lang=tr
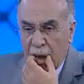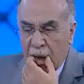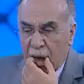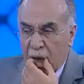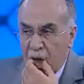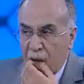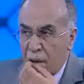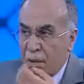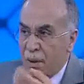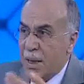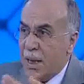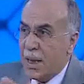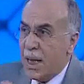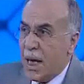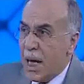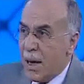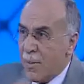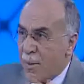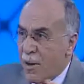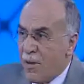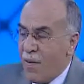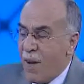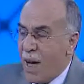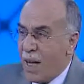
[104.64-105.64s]
dinimizde de
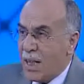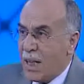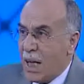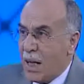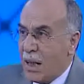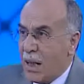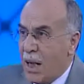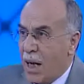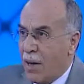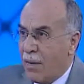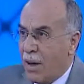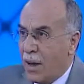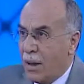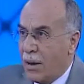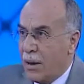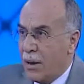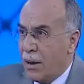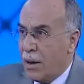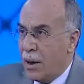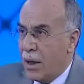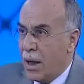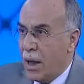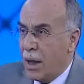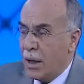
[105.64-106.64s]
emir ve yasaklar var.
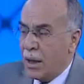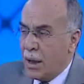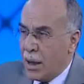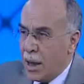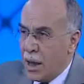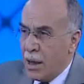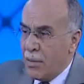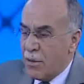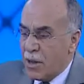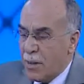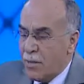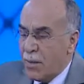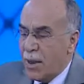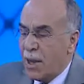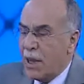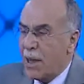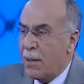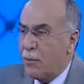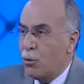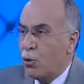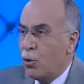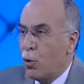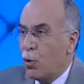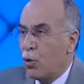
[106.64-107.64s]
E, dinimizin
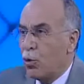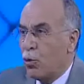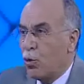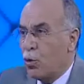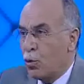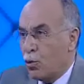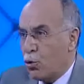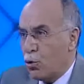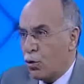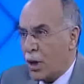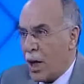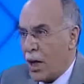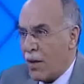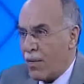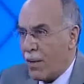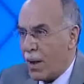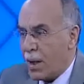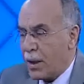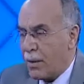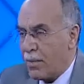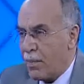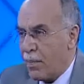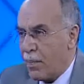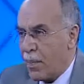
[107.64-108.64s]
bildirmiş olduğu hususlar
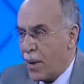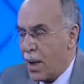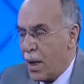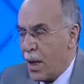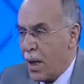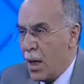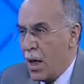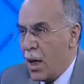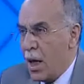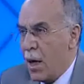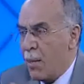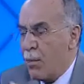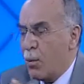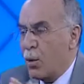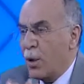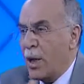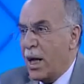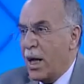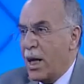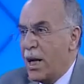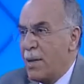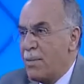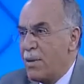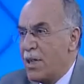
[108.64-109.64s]
var. E,
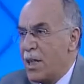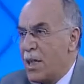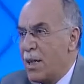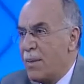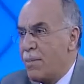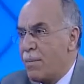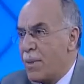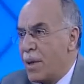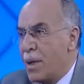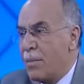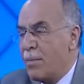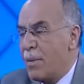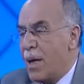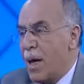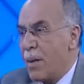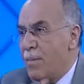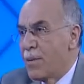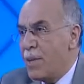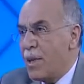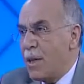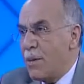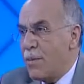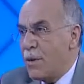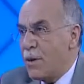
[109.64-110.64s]
bunların hepsini, bir,
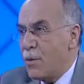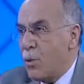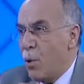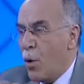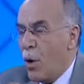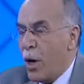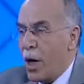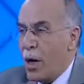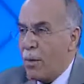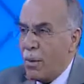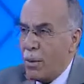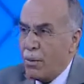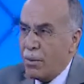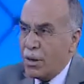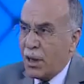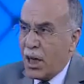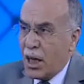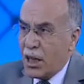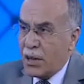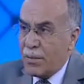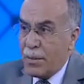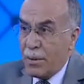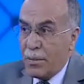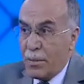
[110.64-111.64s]
hepsini bizim öğrenmemiz,
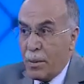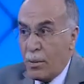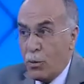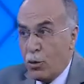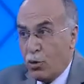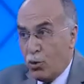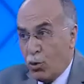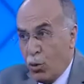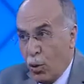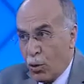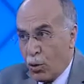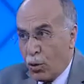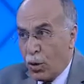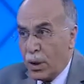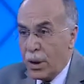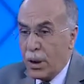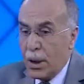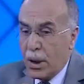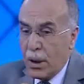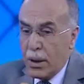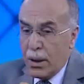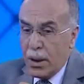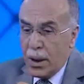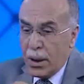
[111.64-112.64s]
hazmetmemiz zor.
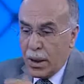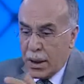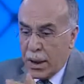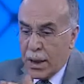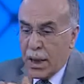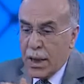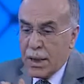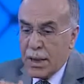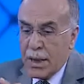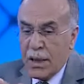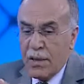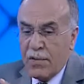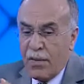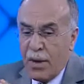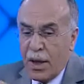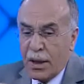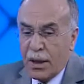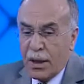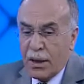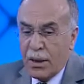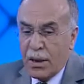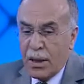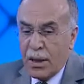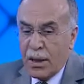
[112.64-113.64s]
Yine sizin
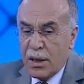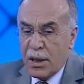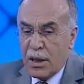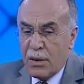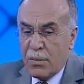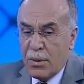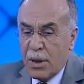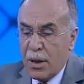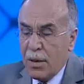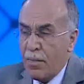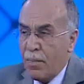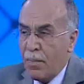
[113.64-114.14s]
ifade ettiğiniz gibi